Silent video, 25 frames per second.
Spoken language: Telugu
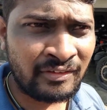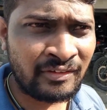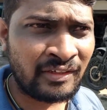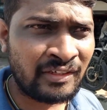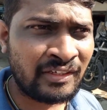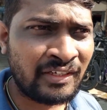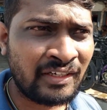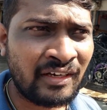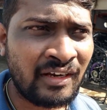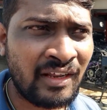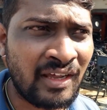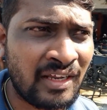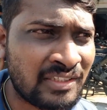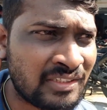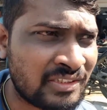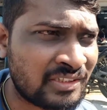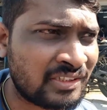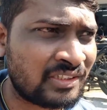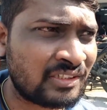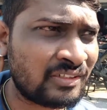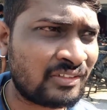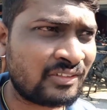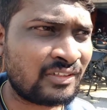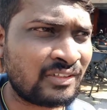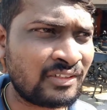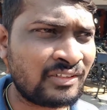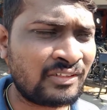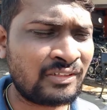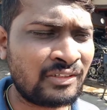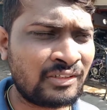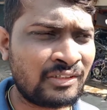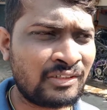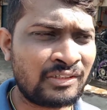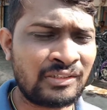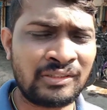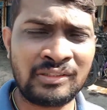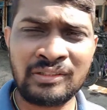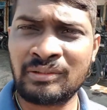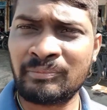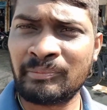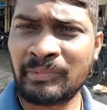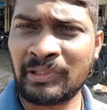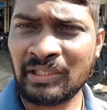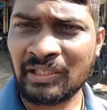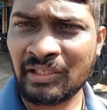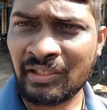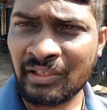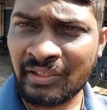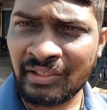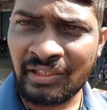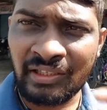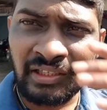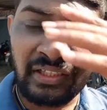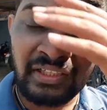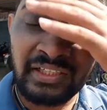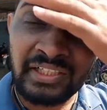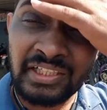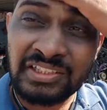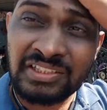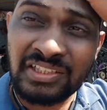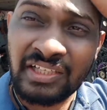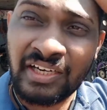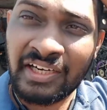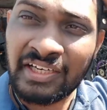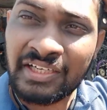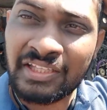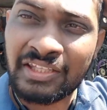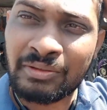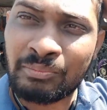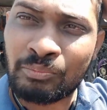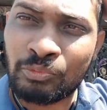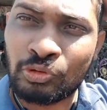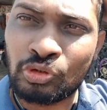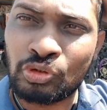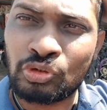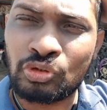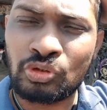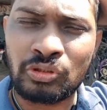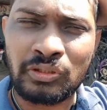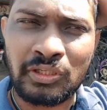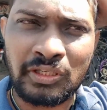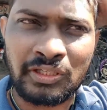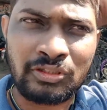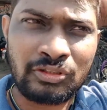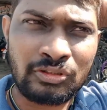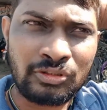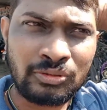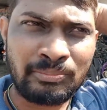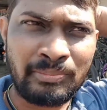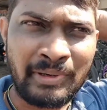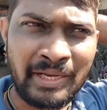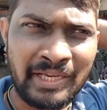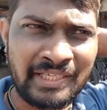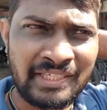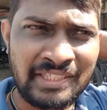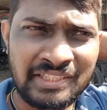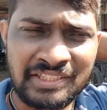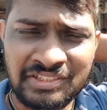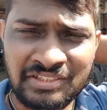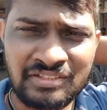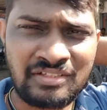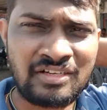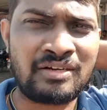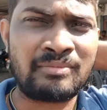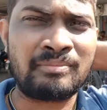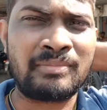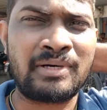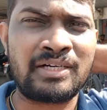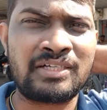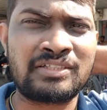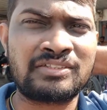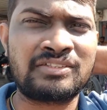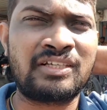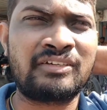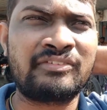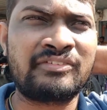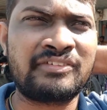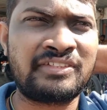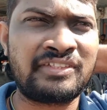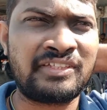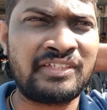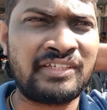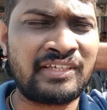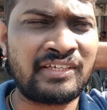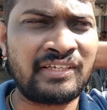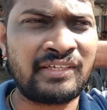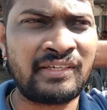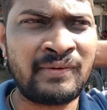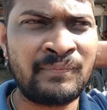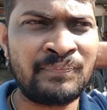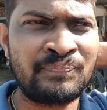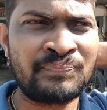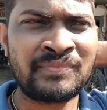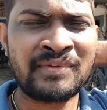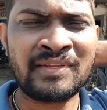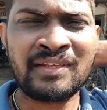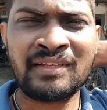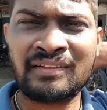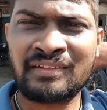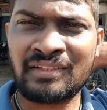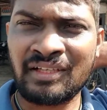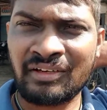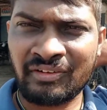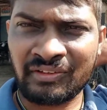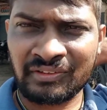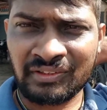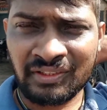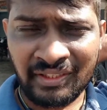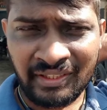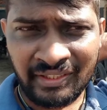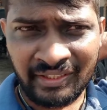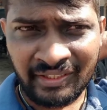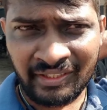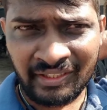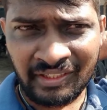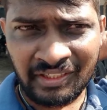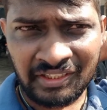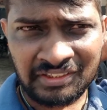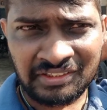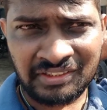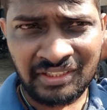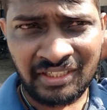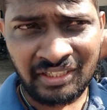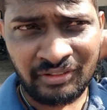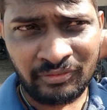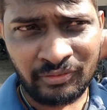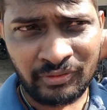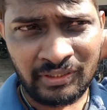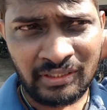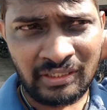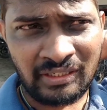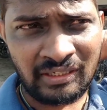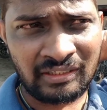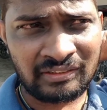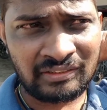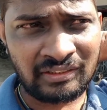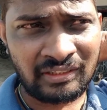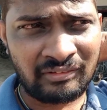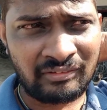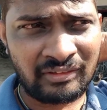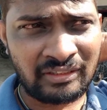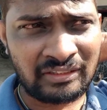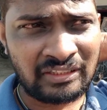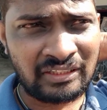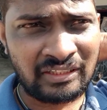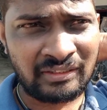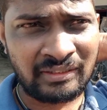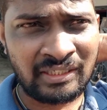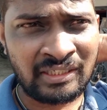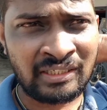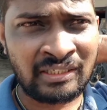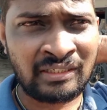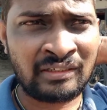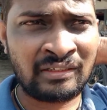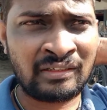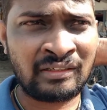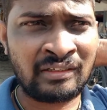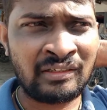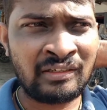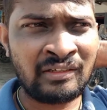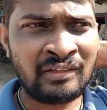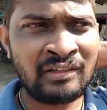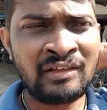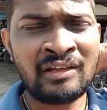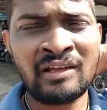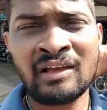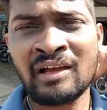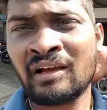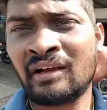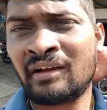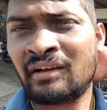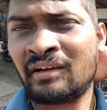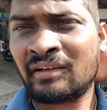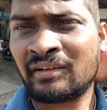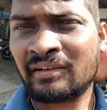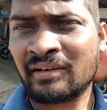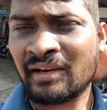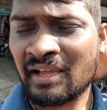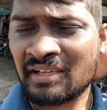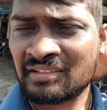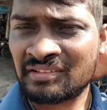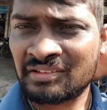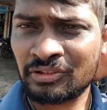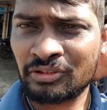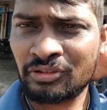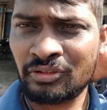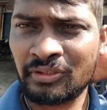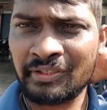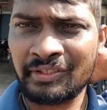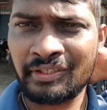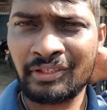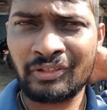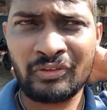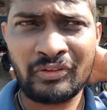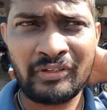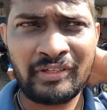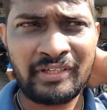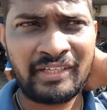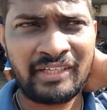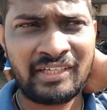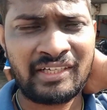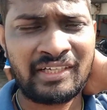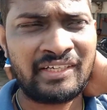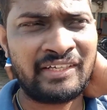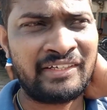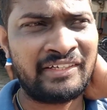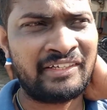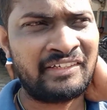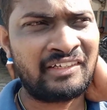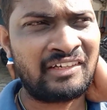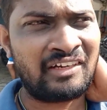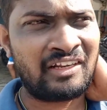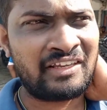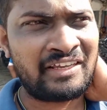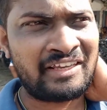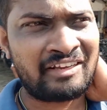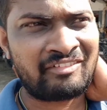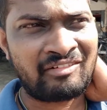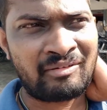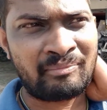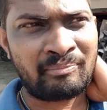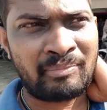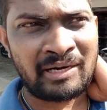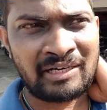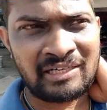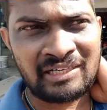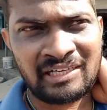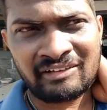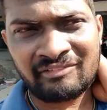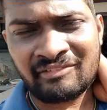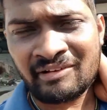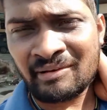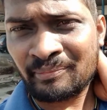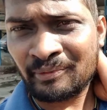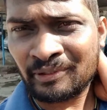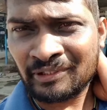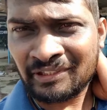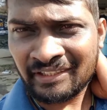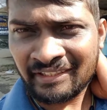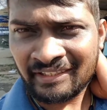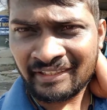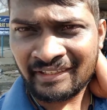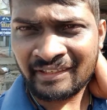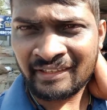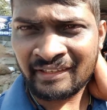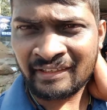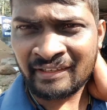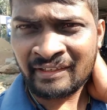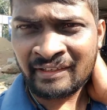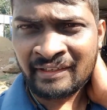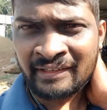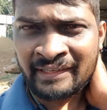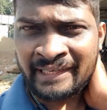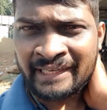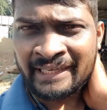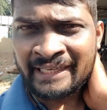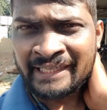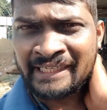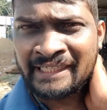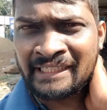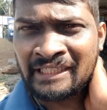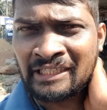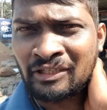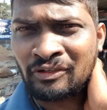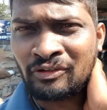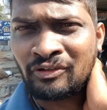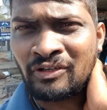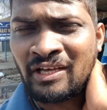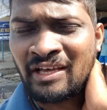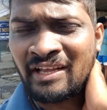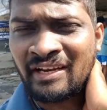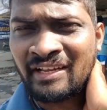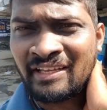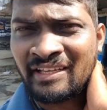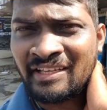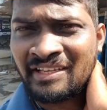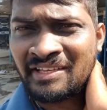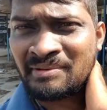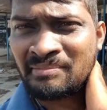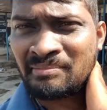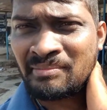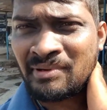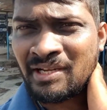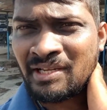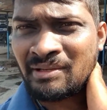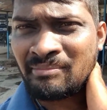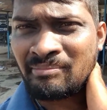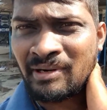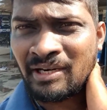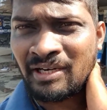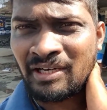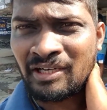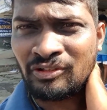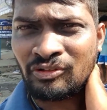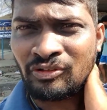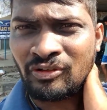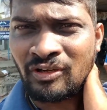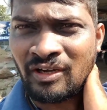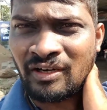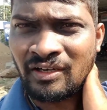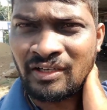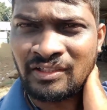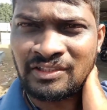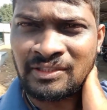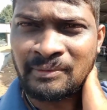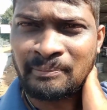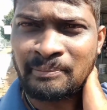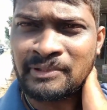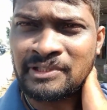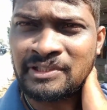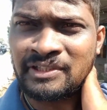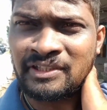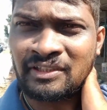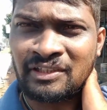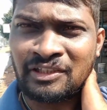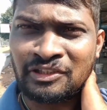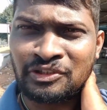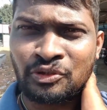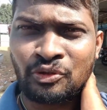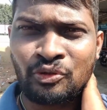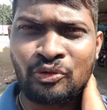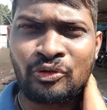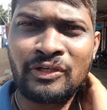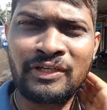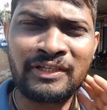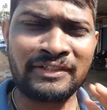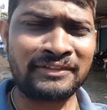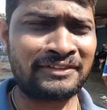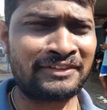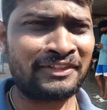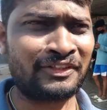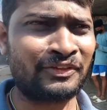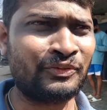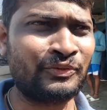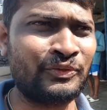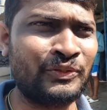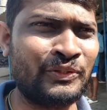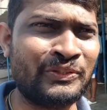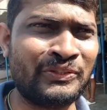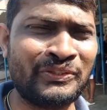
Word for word: అంటే లాస్ట్ మన హెరిటేజ్ రైడ్కి ముందు నేను బైక్ ఇచ్చిన అనమాట సర్వీసింగ్కి తర్వాత హెరిటేజ్ రైడ్ పోయినా తర్వాత క్లాసిక్ కూడా ఇంట్లో ఉన్నాయి ఇంట్లో ఎక్కువ బండ్లు ఎక్కువైపోతే ఇంట్లో కూడా అరే ఏం రా ఈ బండ్ల దుకాణం అని చెప్పేసి ఇంట్లో షురువు చేస్తారు